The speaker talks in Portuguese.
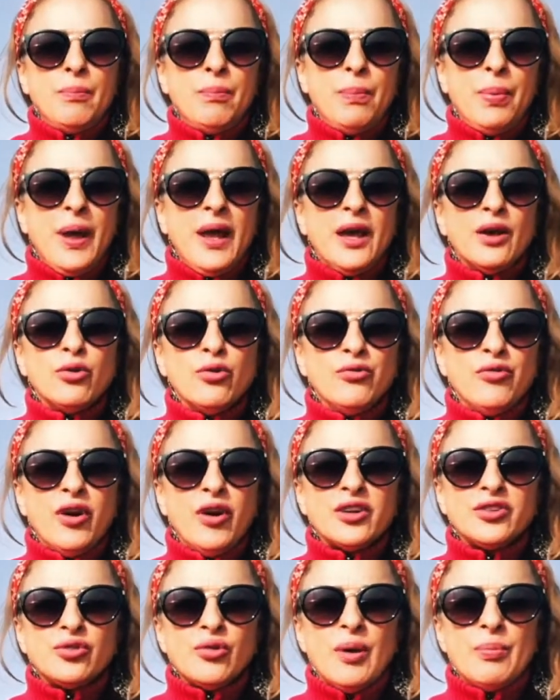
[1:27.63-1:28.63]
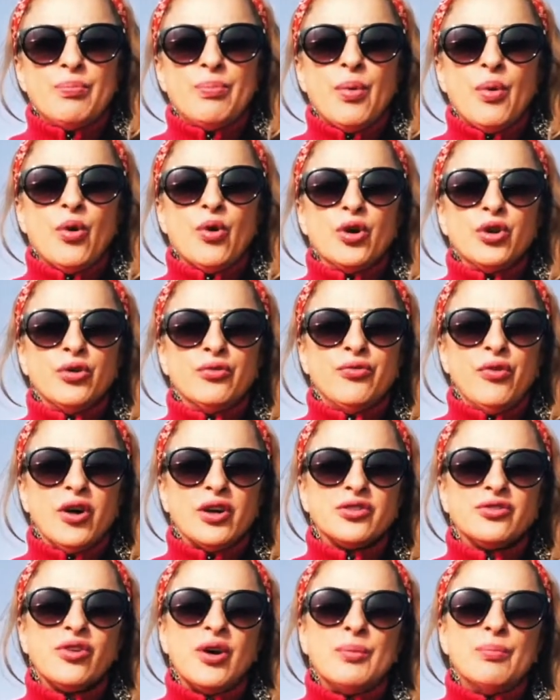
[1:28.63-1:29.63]
pelo vosso apoio, o
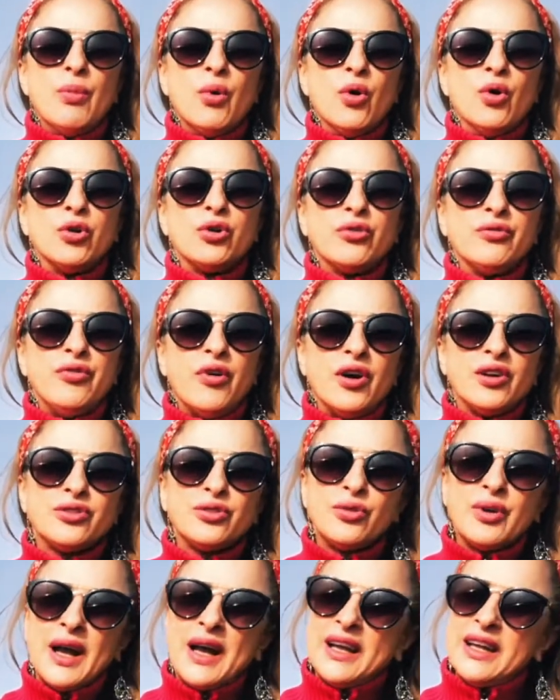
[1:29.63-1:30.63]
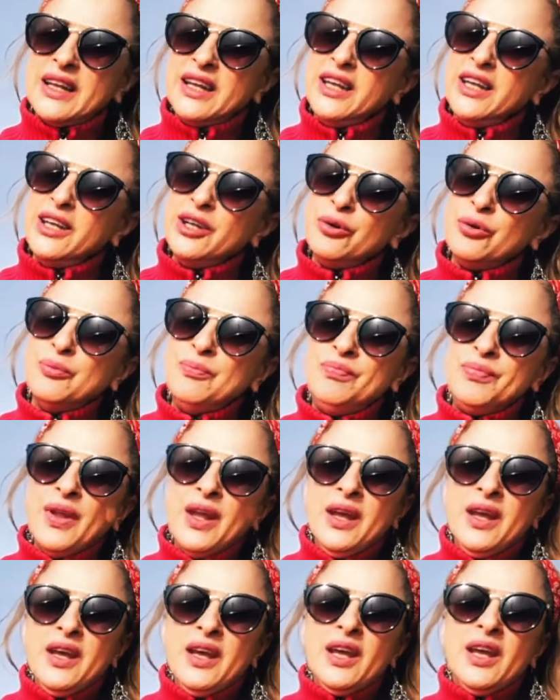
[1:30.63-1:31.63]
vosso amor, o vosso carinho
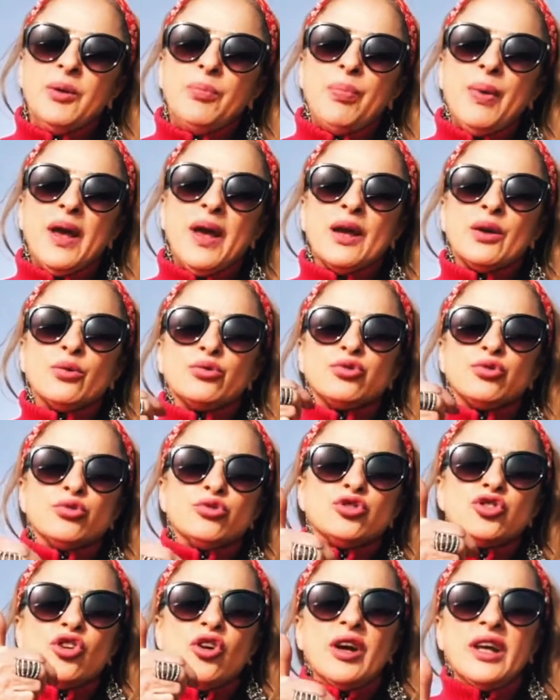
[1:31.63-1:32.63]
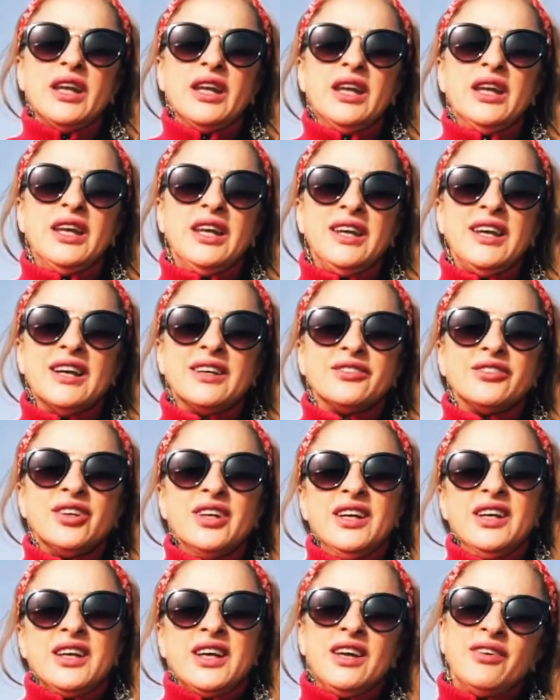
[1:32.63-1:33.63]
e pelos os joinhas,
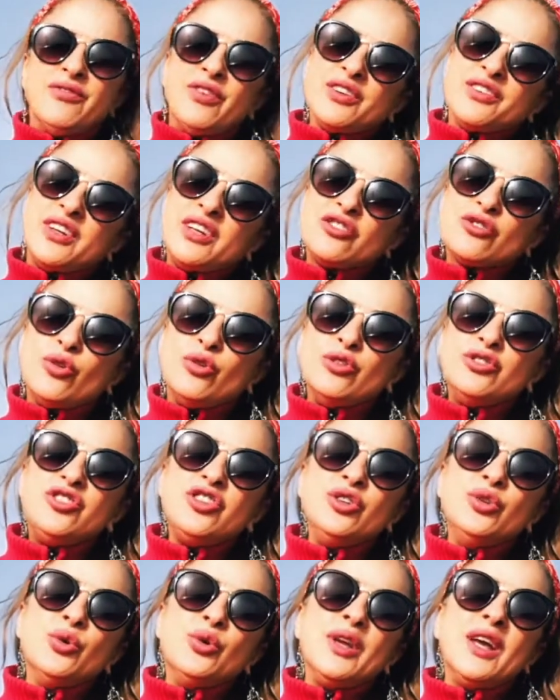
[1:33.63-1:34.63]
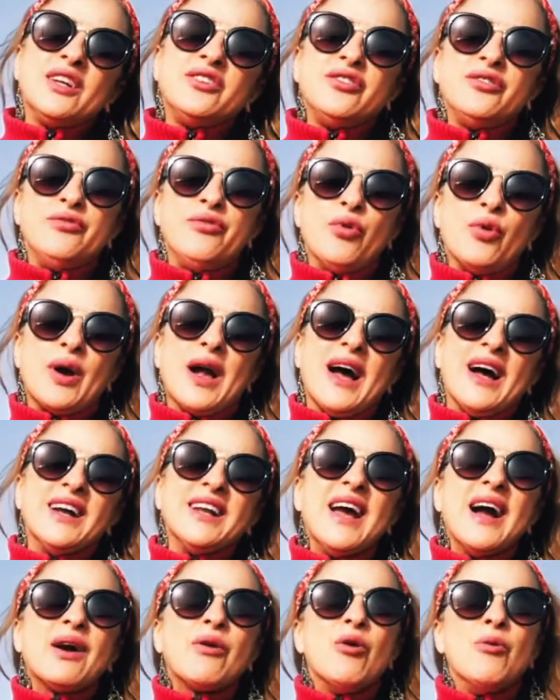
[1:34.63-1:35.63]
que vocês continuem a divulgar
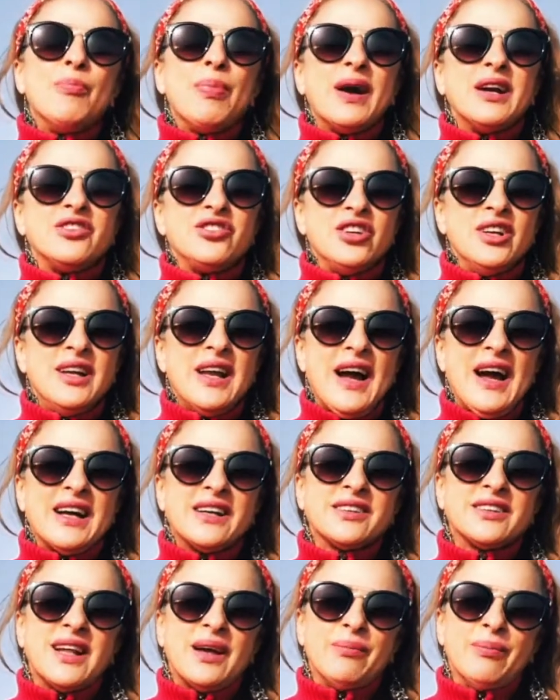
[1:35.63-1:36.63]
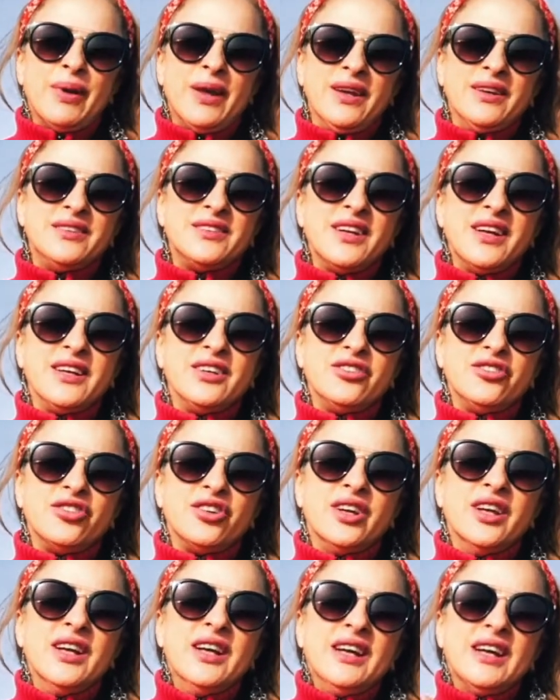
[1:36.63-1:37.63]
e a compartilhar, tá bem, gente?